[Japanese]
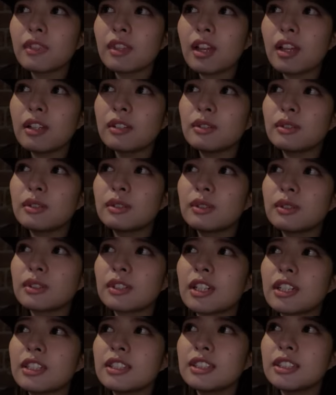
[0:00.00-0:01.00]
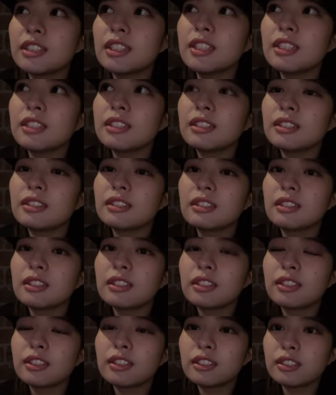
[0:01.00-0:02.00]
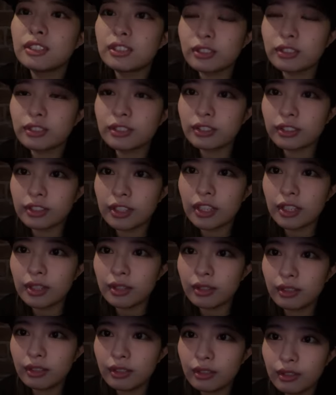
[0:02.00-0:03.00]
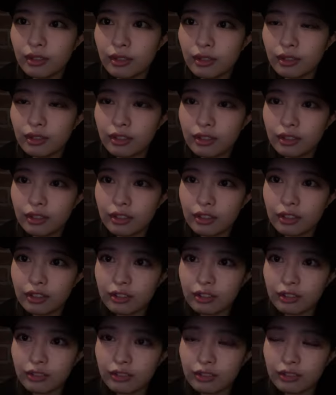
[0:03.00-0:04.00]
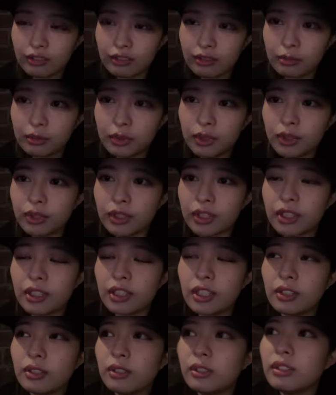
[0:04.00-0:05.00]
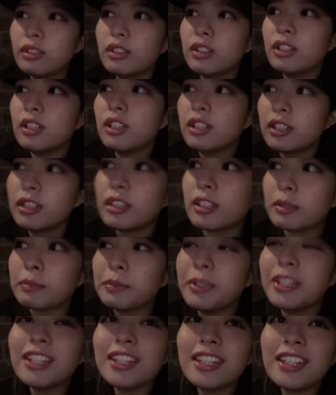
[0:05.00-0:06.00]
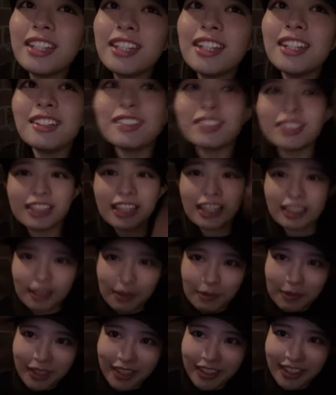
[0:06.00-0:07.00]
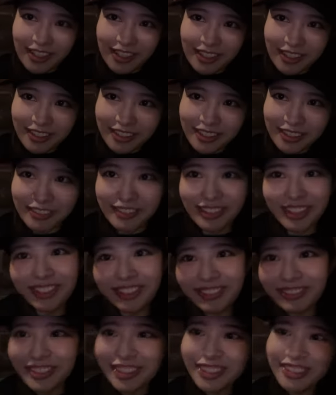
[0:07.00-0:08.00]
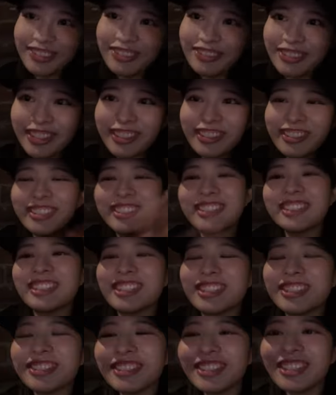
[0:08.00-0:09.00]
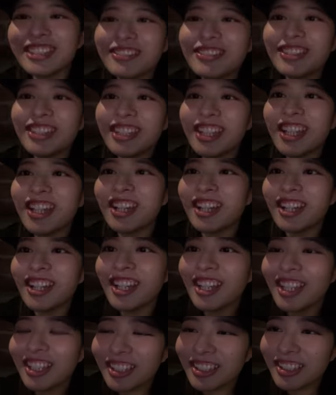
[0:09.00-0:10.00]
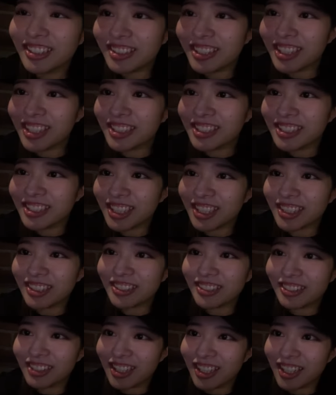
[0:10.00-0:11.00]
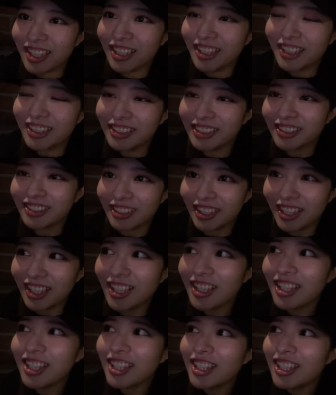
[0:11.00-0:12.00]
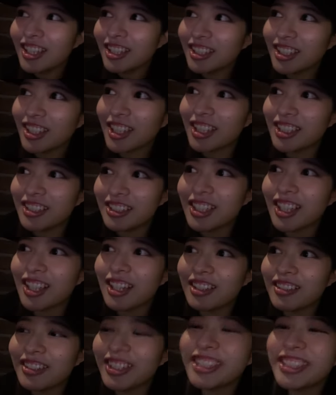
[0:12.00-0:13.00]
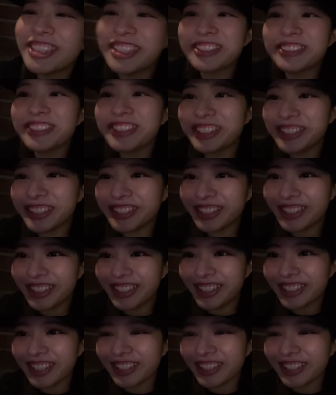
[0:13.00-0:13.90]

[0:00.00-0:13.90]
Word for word: あの感じすごくねあの面白かったよなんかみんなねこうやって頭がねこうやってムルンムルンムルンっつってそれでみんな休憩時間とかいるのねだけんさめっちゃ面白い